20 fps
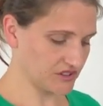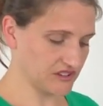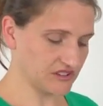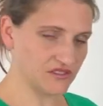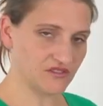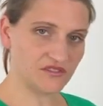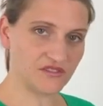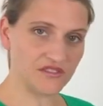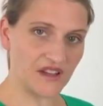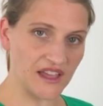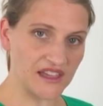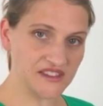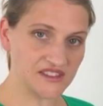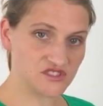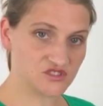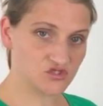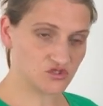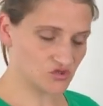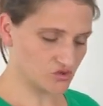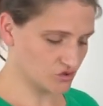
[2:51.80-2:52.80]
die
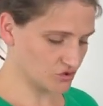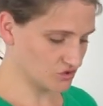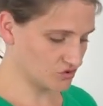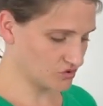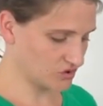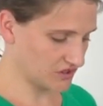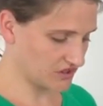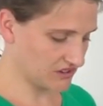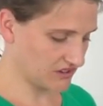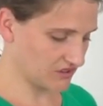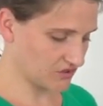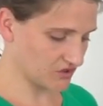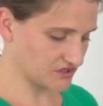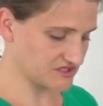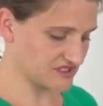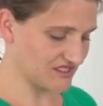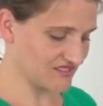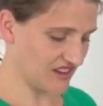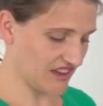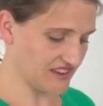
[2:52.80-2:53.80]
weichen Strukturen, die noch
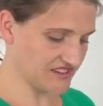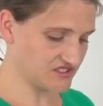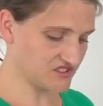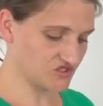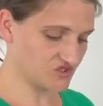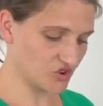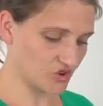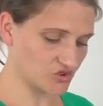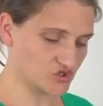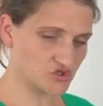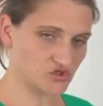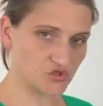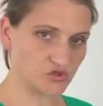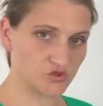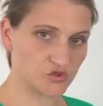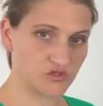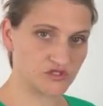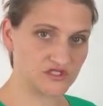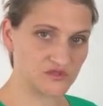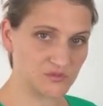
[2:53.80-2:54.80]
sehr weichen
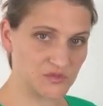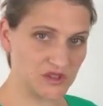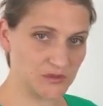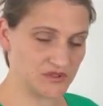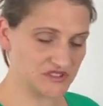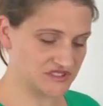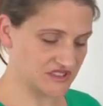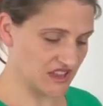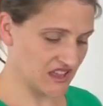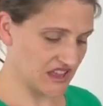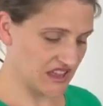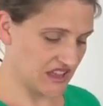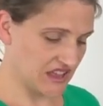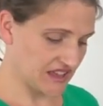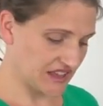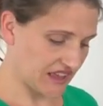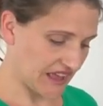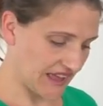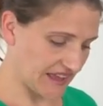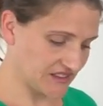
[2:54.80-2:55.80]
Knochenstrukturen des Babys,
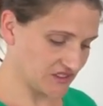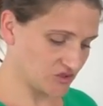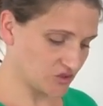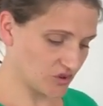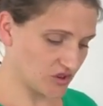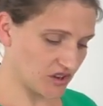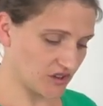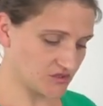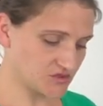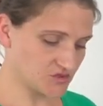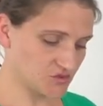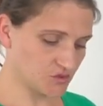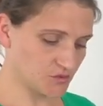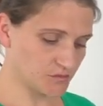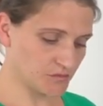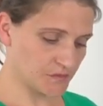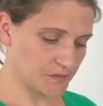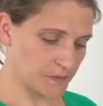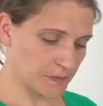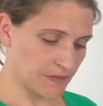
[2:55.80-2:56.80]
keinen Druck
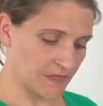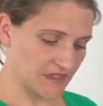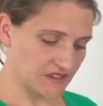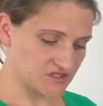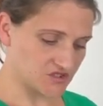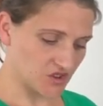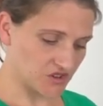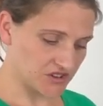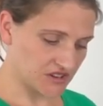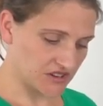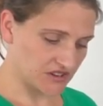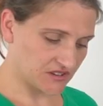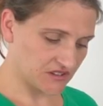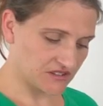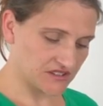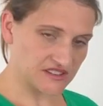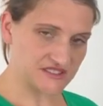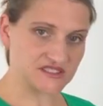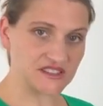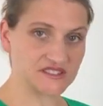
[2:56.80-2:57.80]
ausüben, sondern
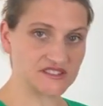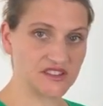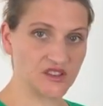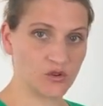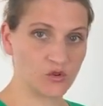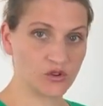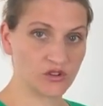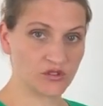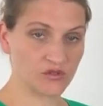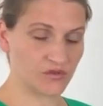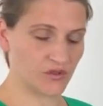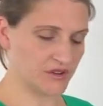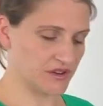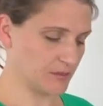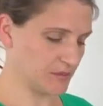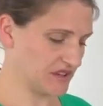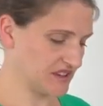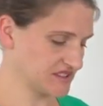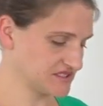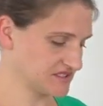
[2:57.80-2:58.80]
dass das hier unten von
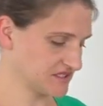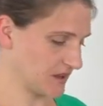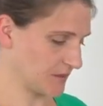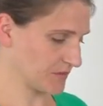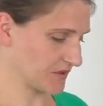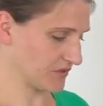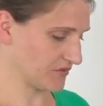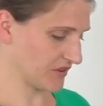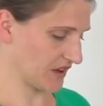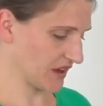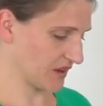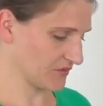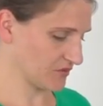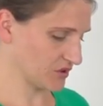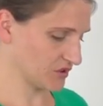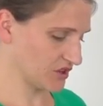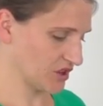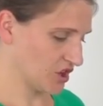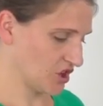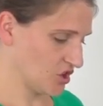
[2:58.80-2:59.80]
dem Kissen abgefangen
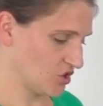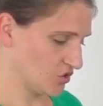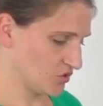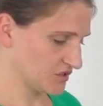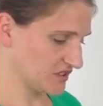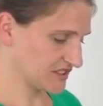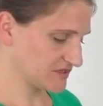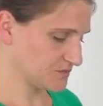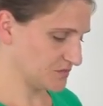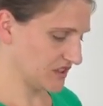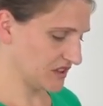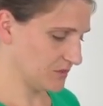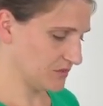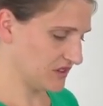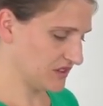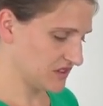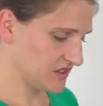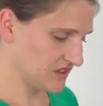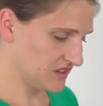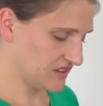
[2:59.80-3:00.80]
wird und das
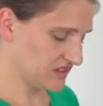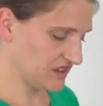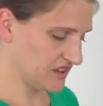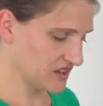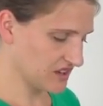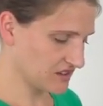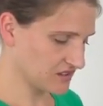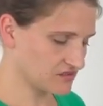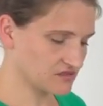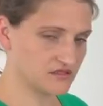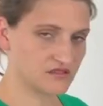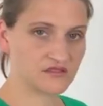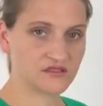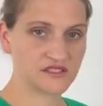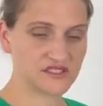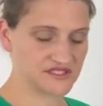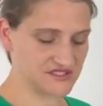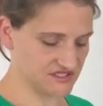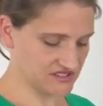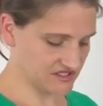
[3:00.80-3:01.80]
Baby hier
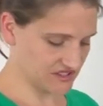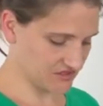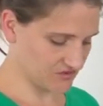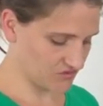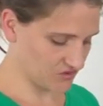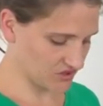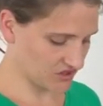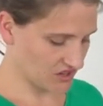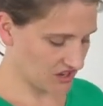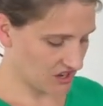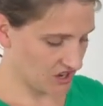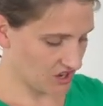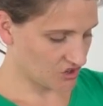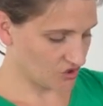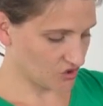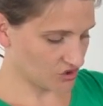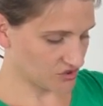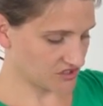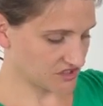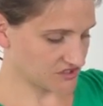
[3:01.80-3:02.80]
gesichert wird.
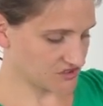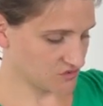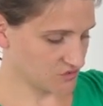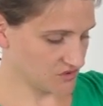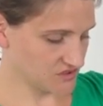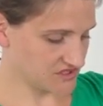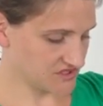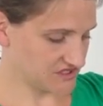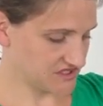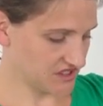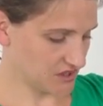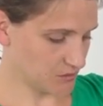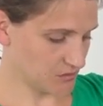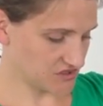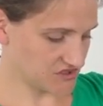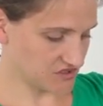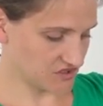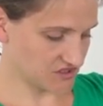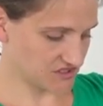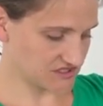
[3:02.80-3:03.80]
Noch dazu ist es hier
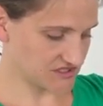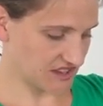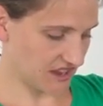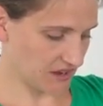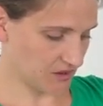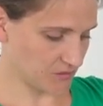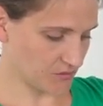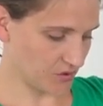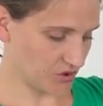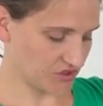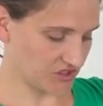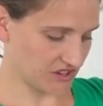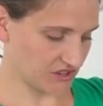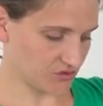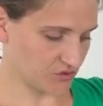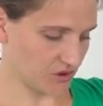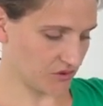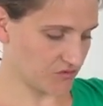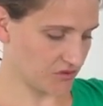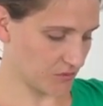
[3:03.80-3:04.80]
mit solchen
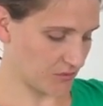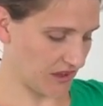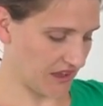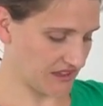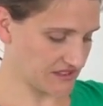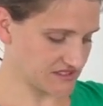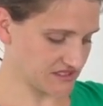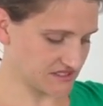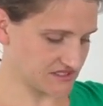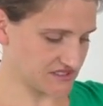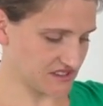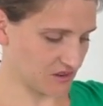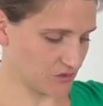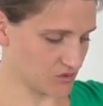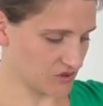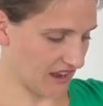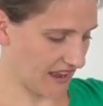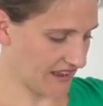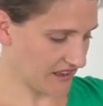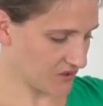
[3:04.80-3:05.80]
Seitenprotektoren vom Einsatz sehr
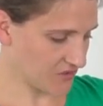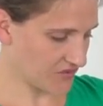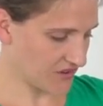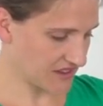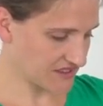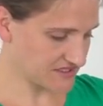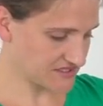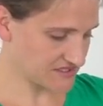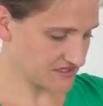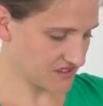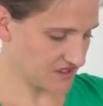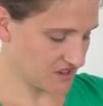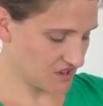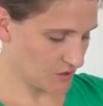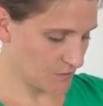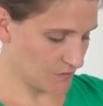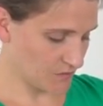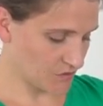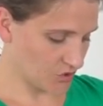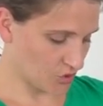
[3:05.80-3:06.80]
gut eingefasst
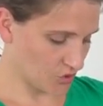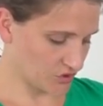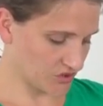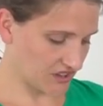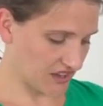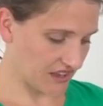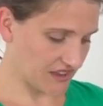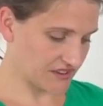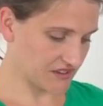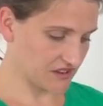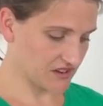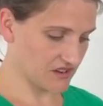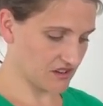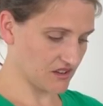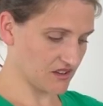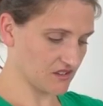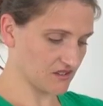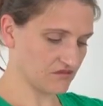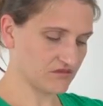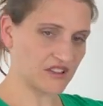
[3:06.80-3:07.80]
und kann,
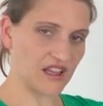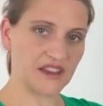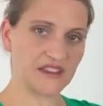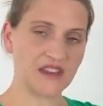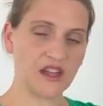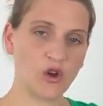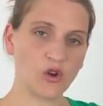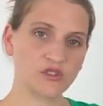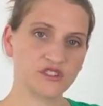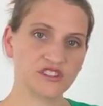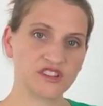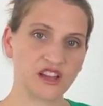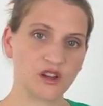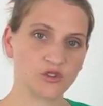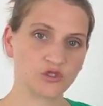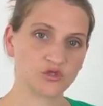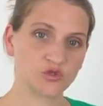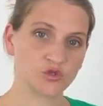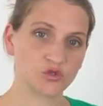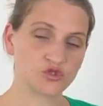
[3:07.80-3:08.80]
äh, kann da auch nicht
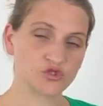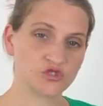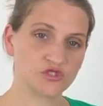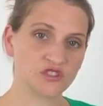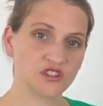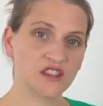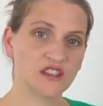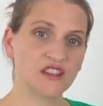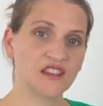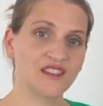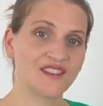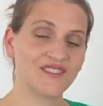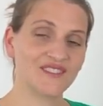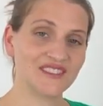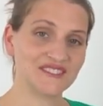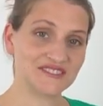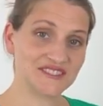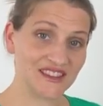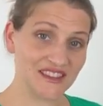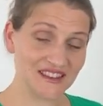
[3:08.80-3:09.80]
rausrutschen.
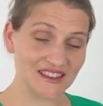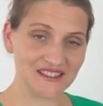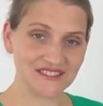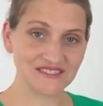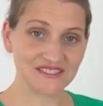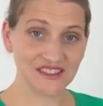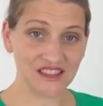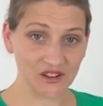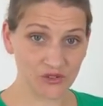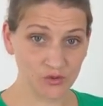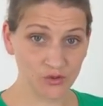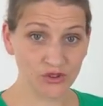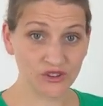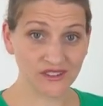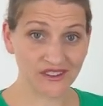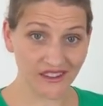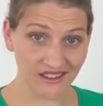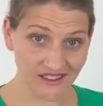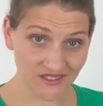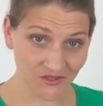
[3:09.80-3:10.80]
Wir sehen an sehr
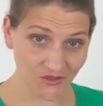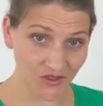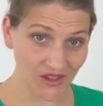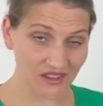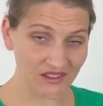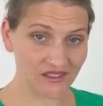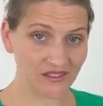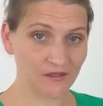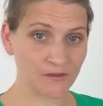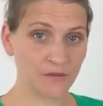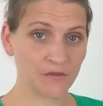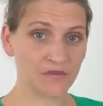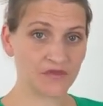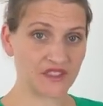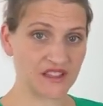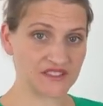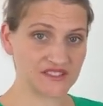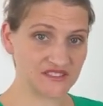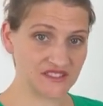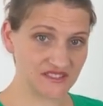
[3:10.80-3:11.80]
guten Testwerten,
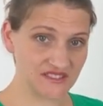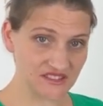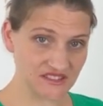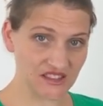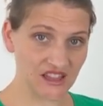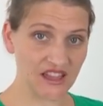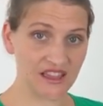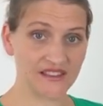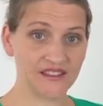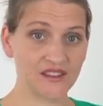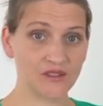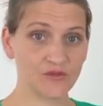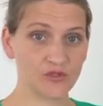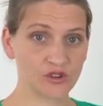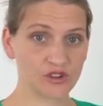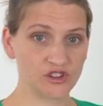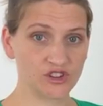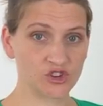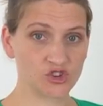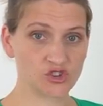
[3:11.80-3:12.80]
dass die Sicherheit hier
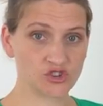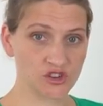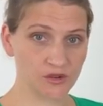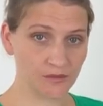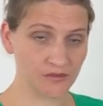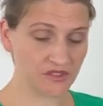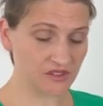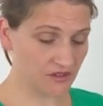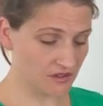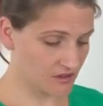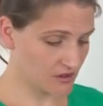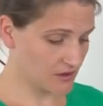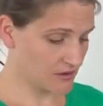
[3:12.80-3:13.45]
wirklich stimmt